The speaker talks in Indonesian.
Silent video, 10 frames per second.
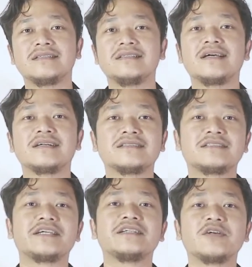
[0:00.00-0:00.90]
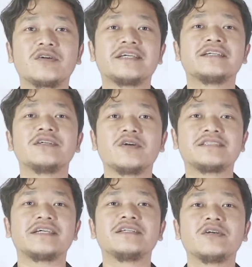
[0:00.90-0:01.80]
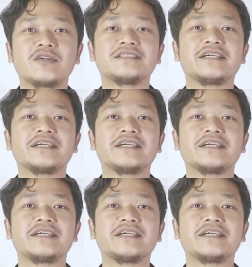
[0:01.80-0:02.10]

yang senior senior senior